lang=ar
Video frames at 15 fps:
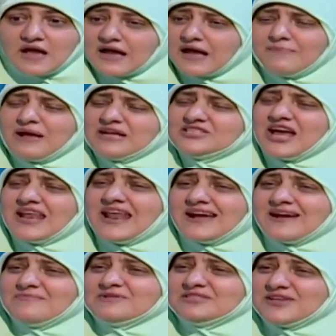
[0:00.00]
كم أجعل
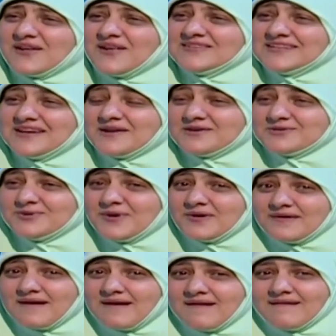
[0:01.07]
لك من صلاتي يا رسول
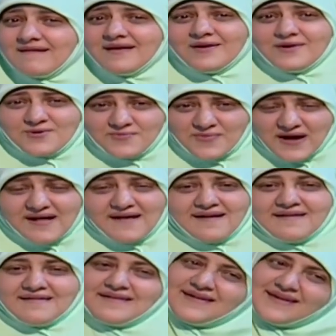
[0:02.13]
الله
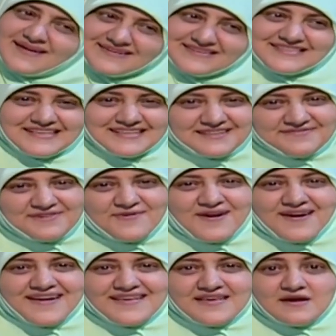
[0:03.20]
ربعها قال إن زدت فهو
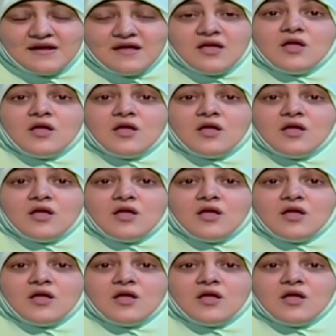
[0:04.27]
خير